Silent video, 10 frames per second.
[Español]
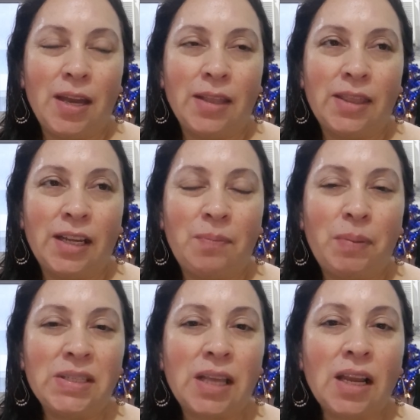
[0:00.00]
Del
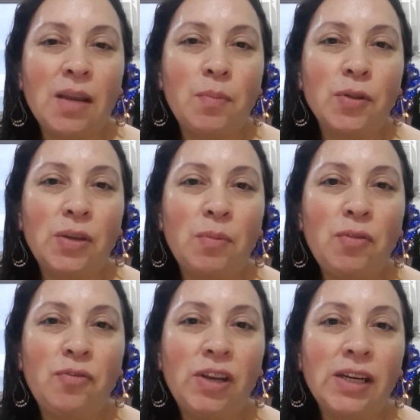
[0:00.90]
pasaje
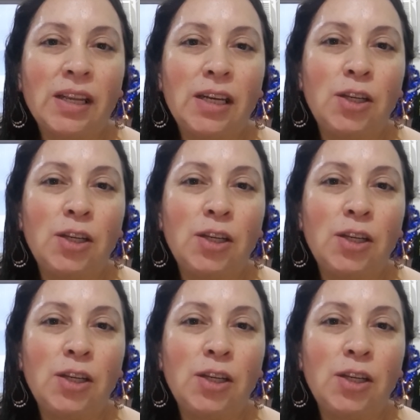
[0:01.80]
podemos ver que